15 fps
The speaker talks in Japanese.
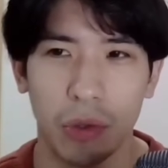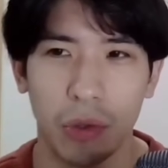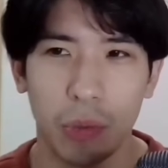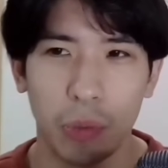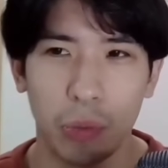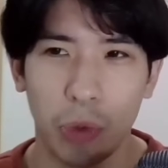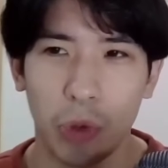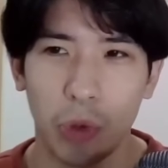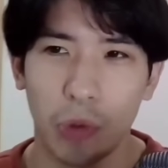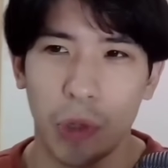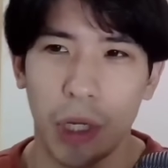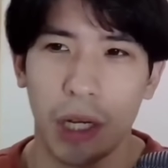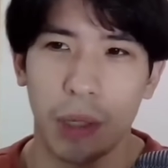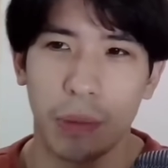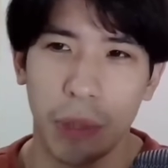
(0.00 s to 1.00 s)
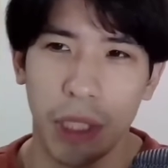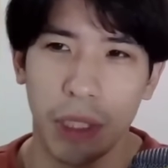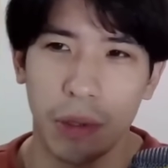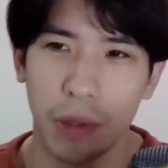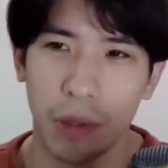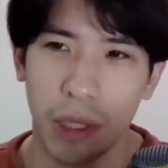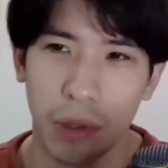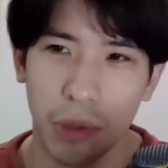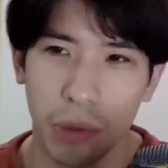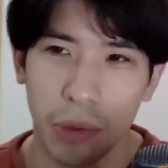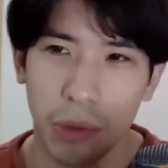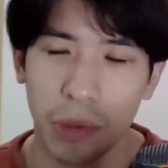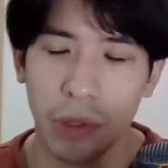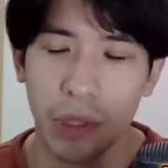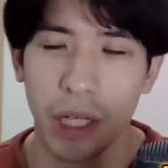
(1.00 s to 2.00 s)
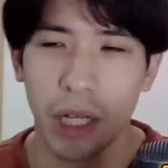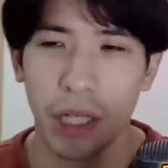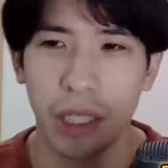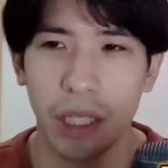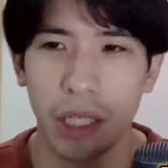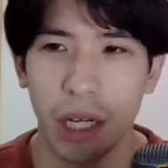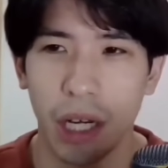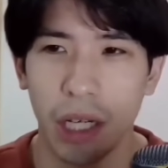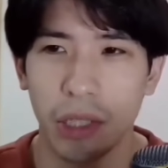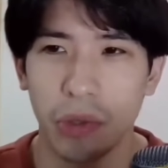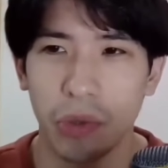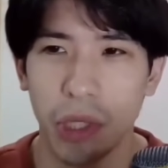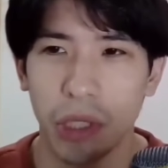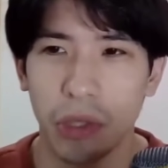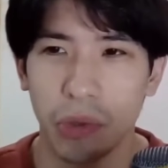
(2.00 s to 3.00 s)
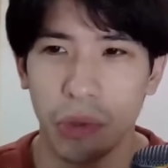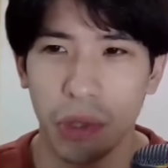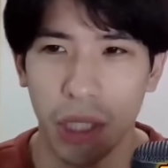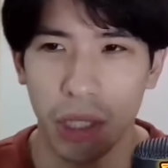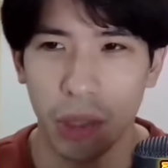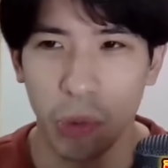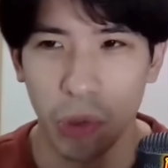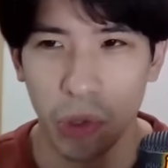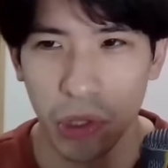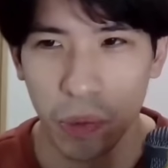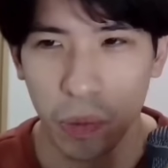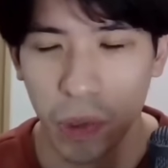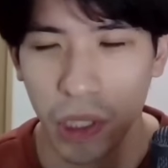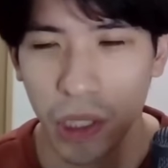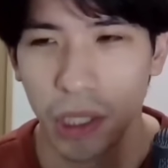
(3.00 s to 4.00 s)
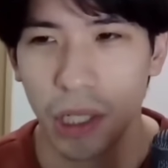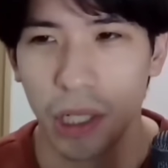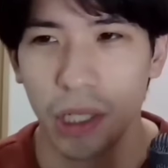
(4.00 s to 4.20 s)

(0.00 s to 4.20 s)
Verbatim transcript: 根本はピックアンドロールでありアイソレーションでありポストプレーで